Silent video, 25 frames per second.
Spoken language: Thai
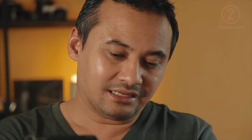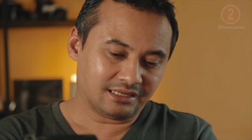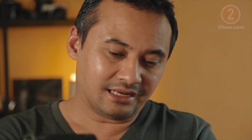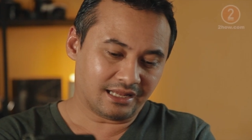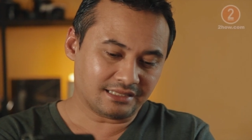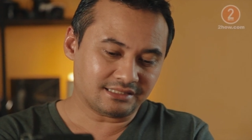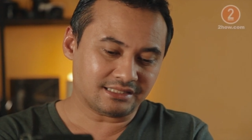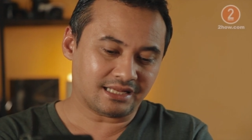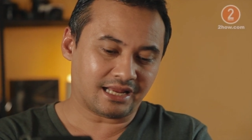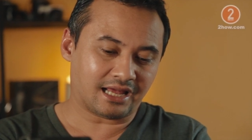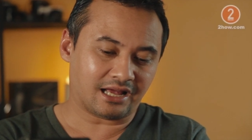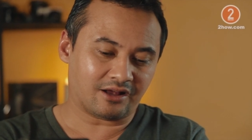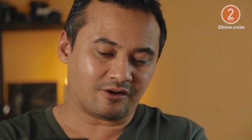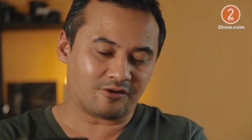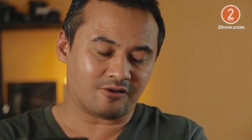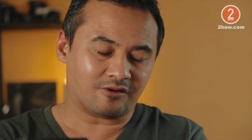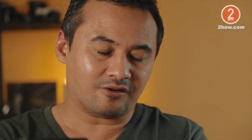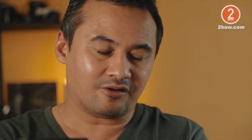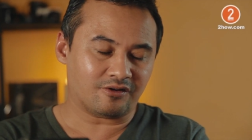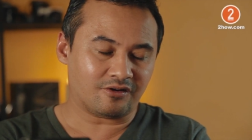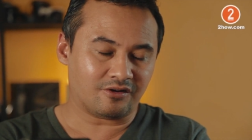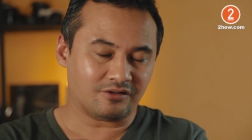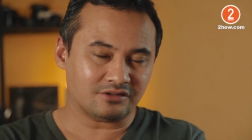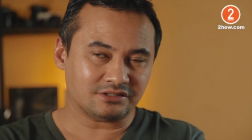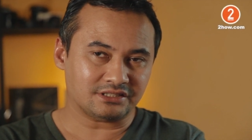ลักษณะของ
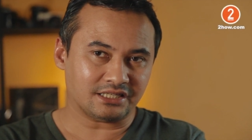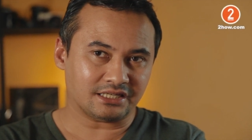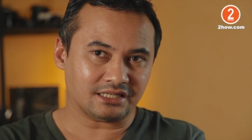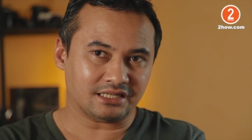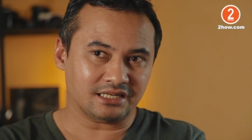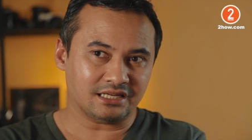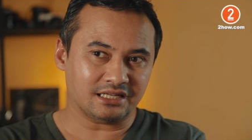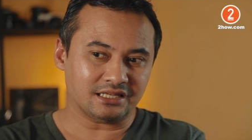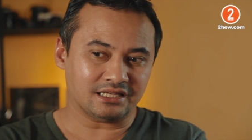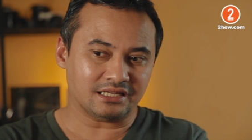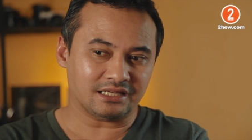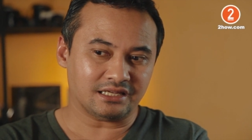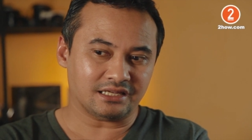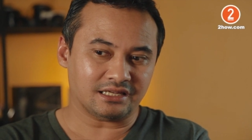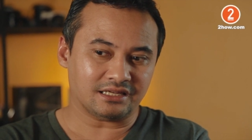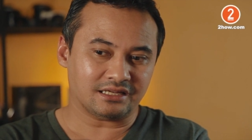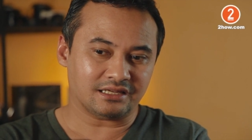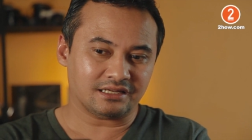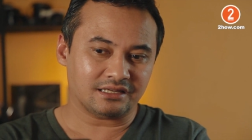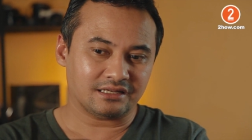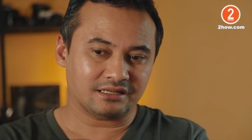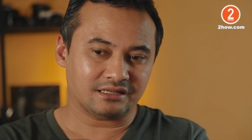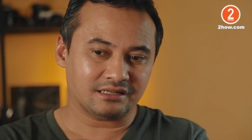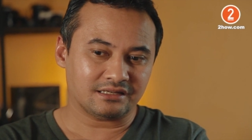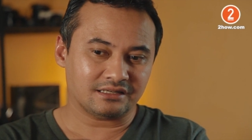กล้อง 7D
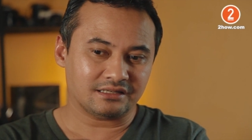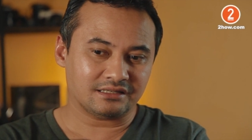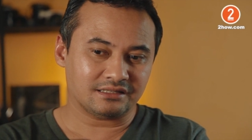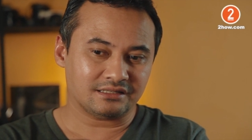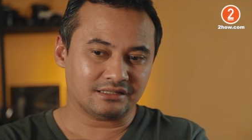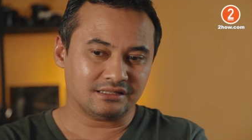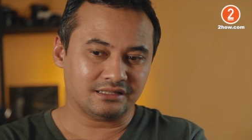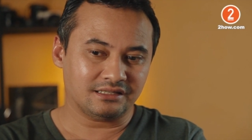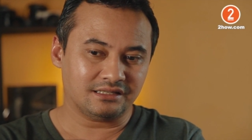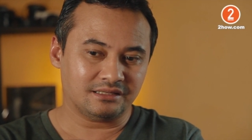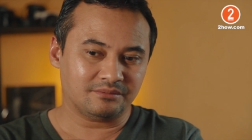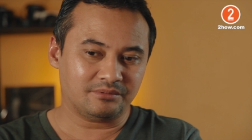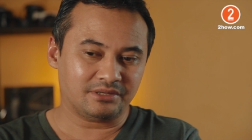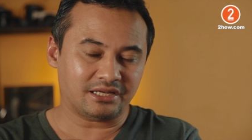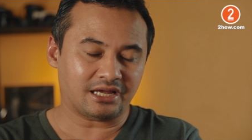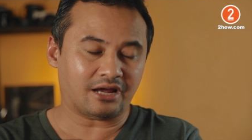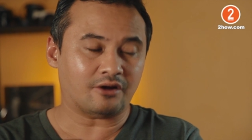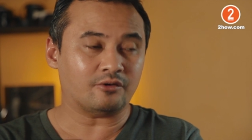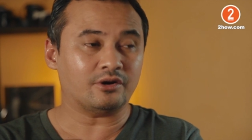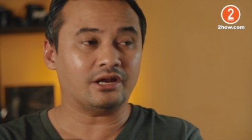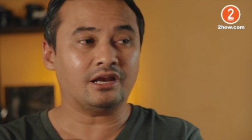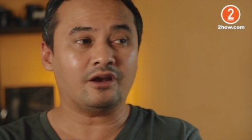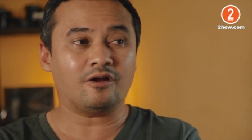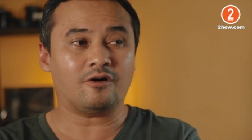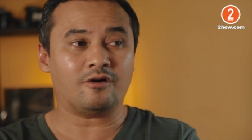ที่พี่หาว
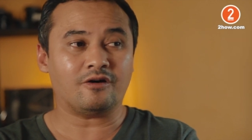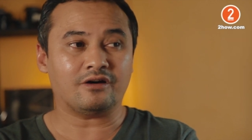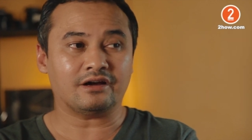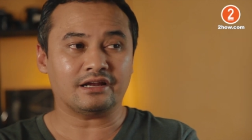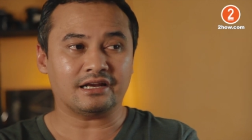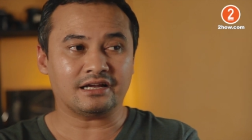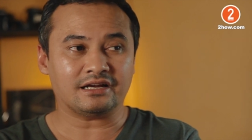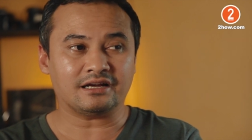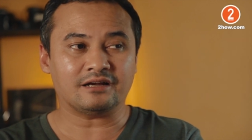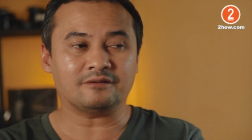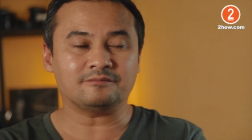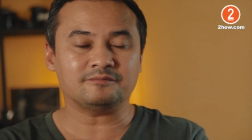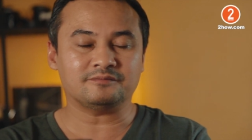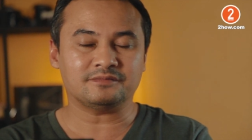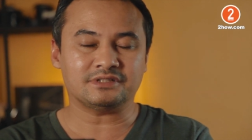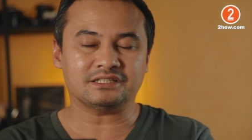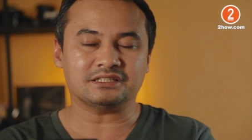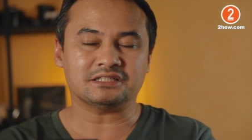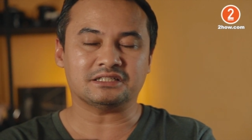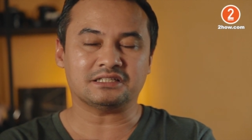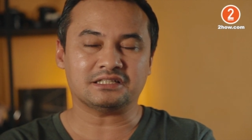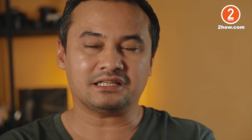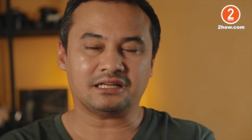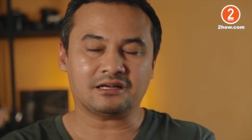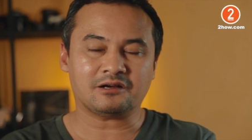ได้ลองนะครับ
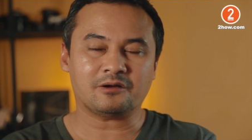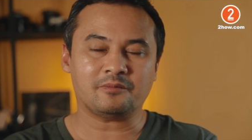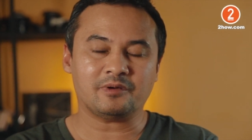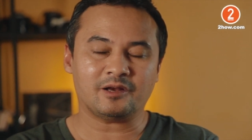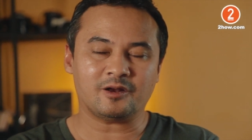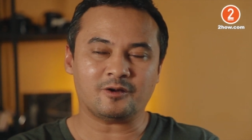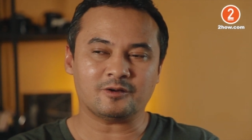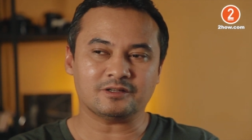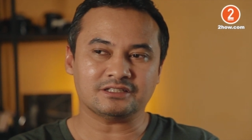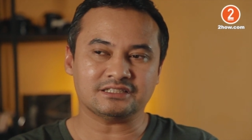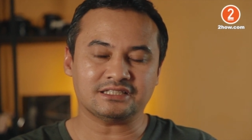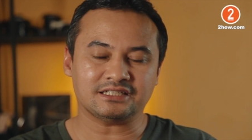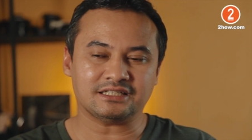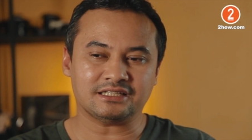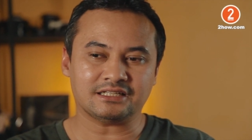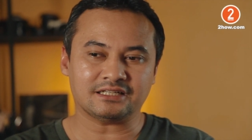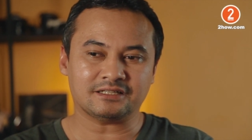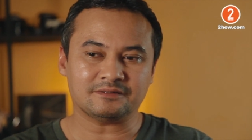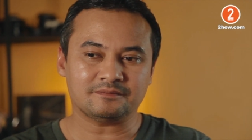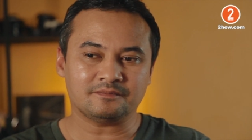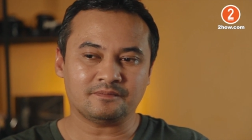แล้วก็ไปลองจริงเนี่ย